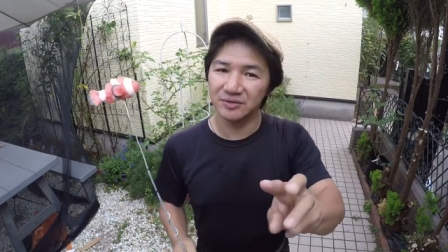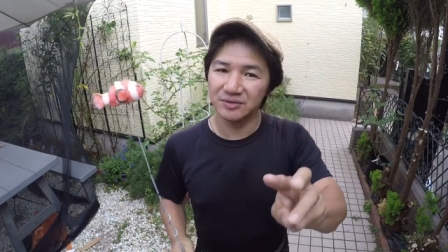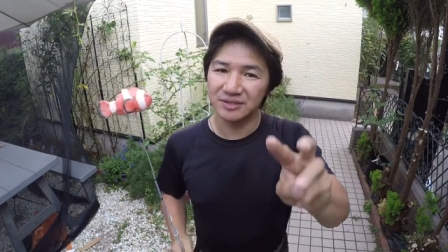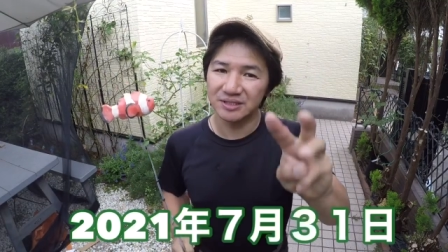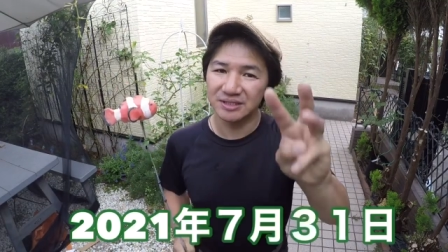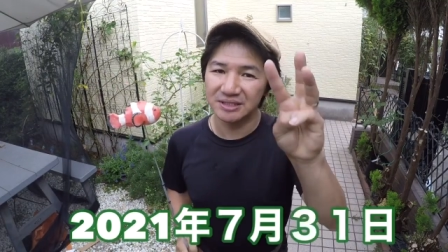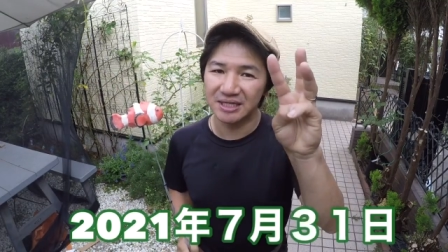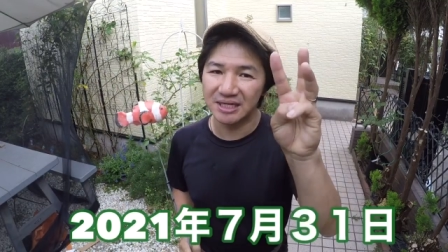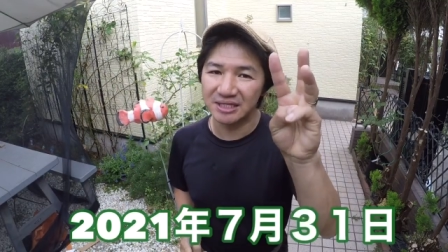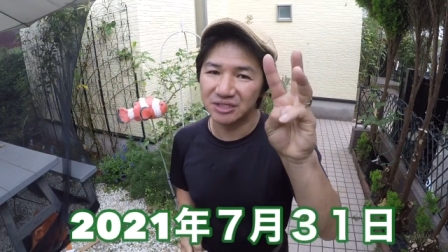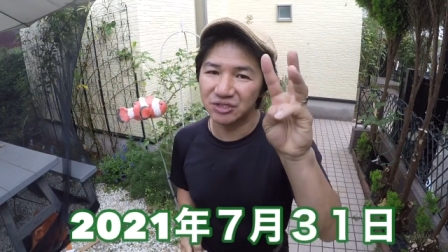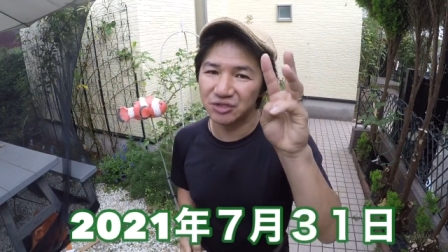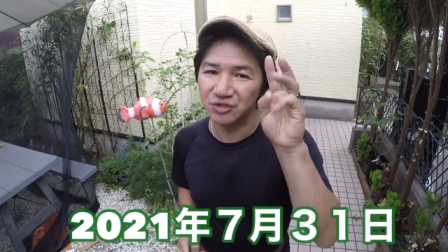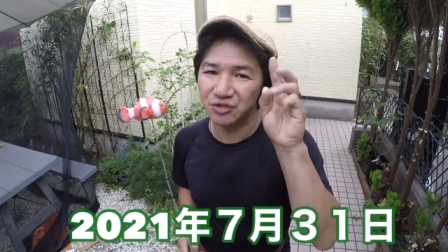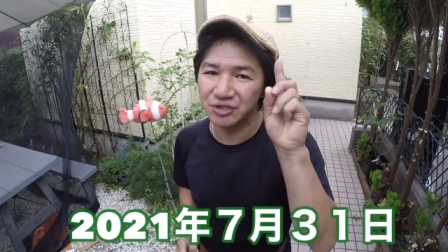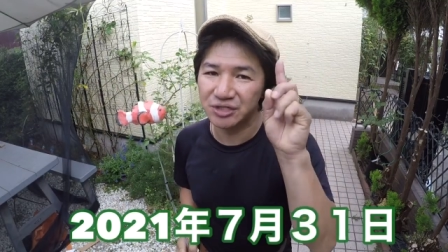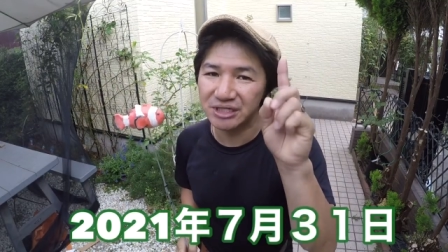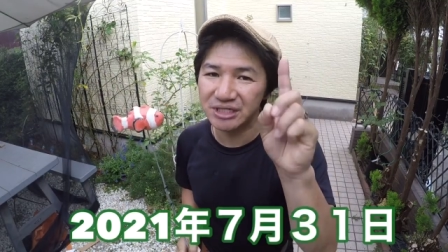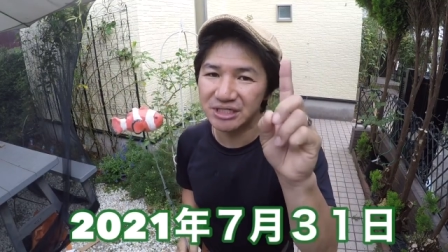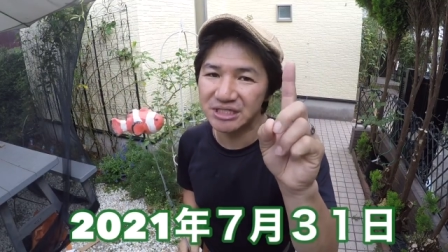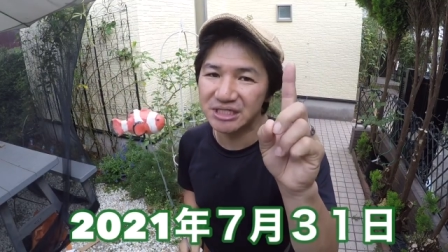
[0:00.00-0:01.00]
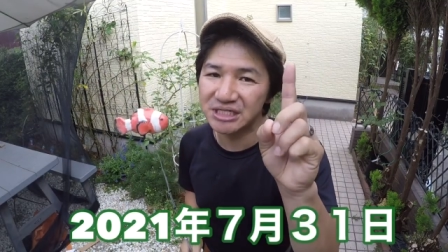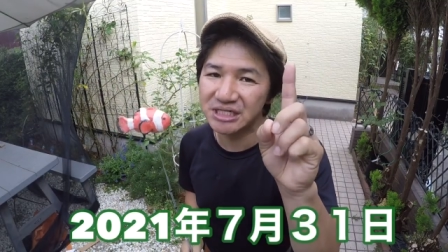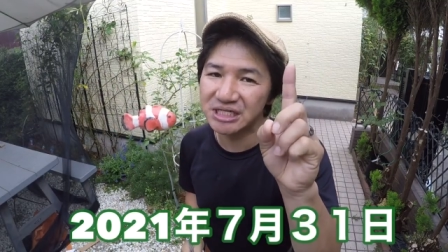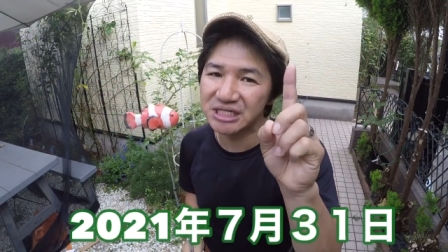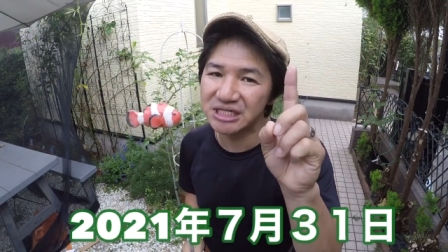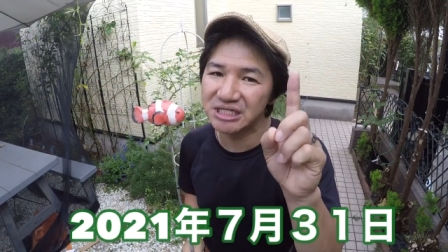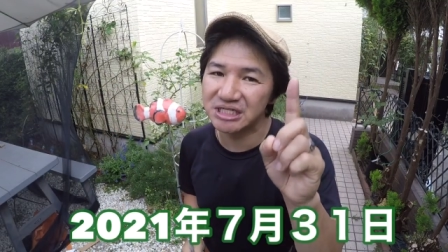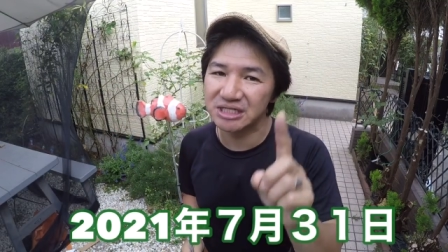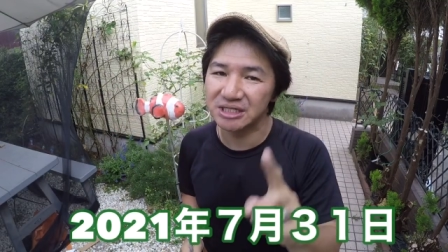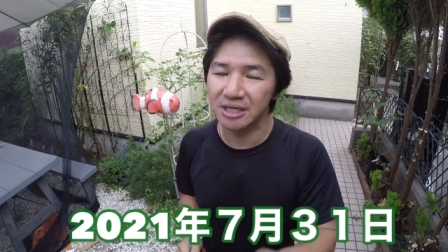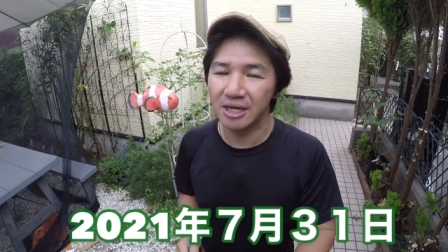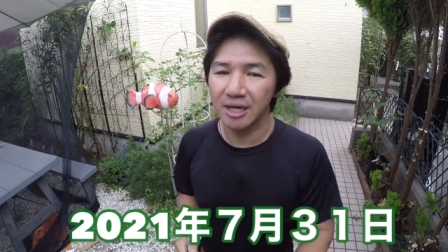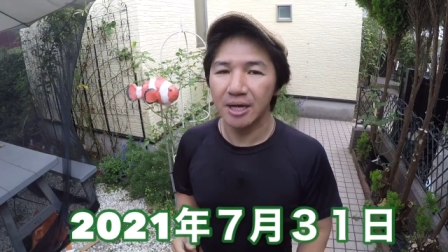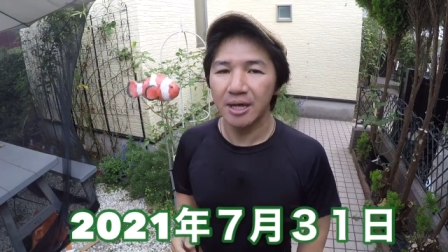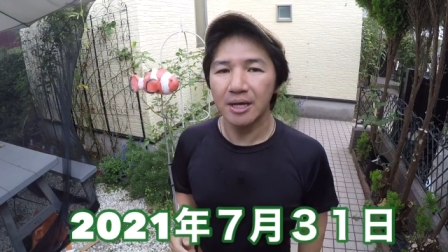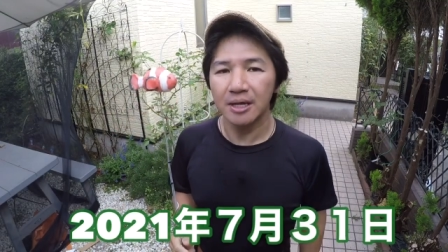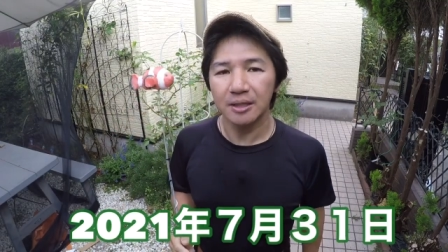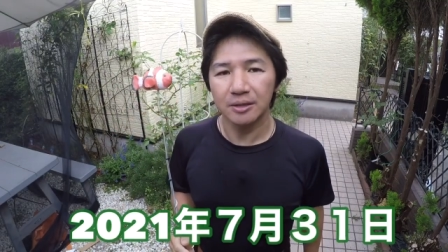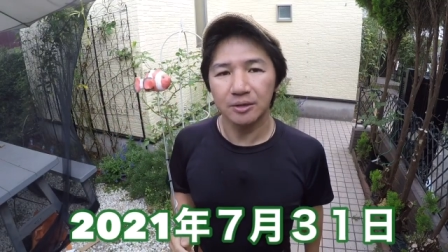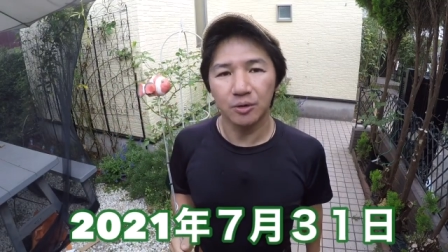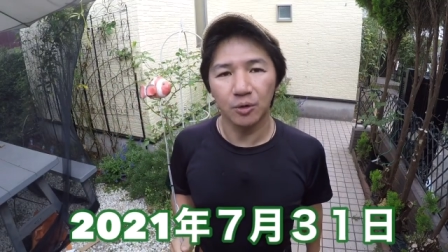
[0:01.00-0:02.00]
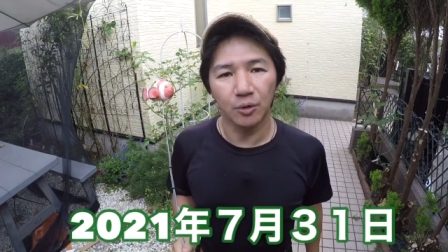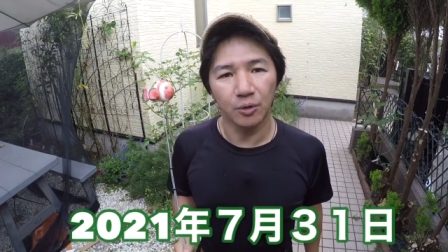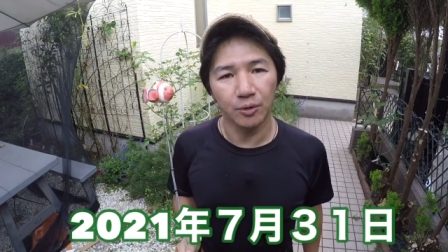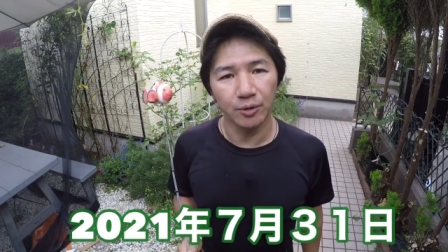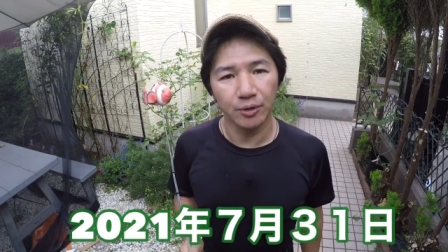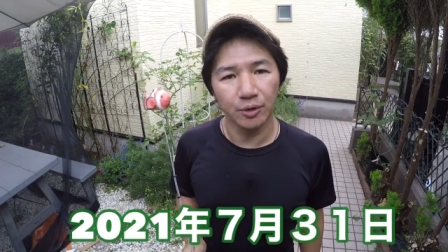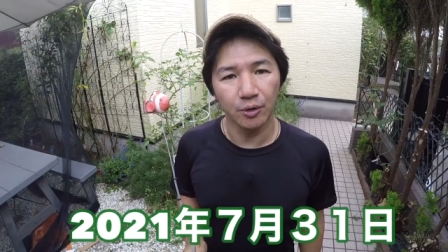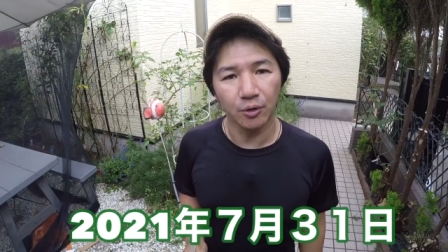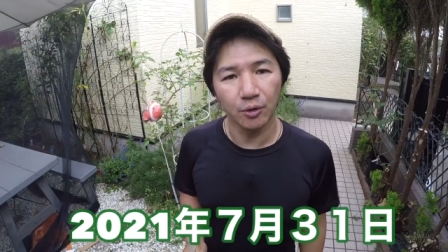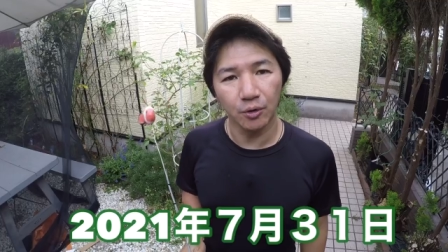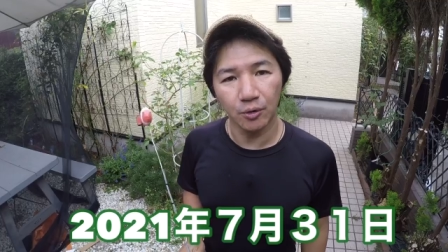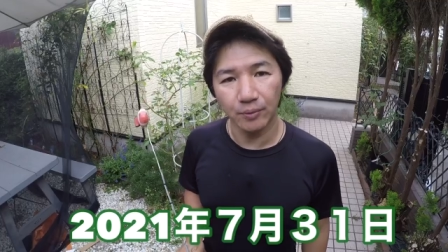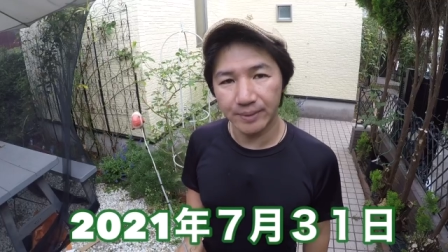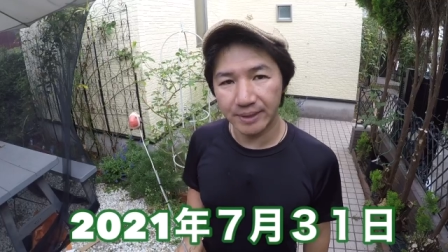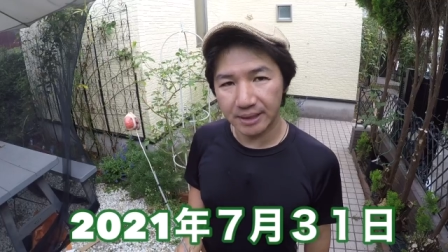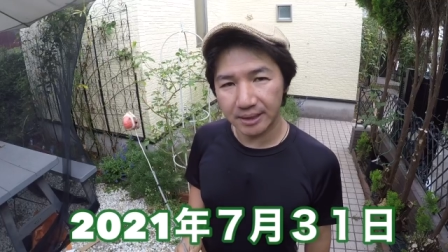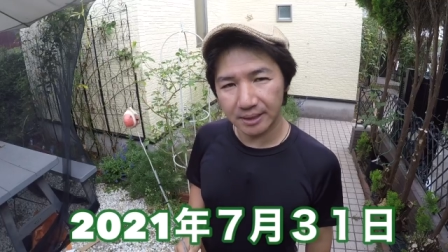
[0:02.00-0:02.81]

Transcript: 31日土曜日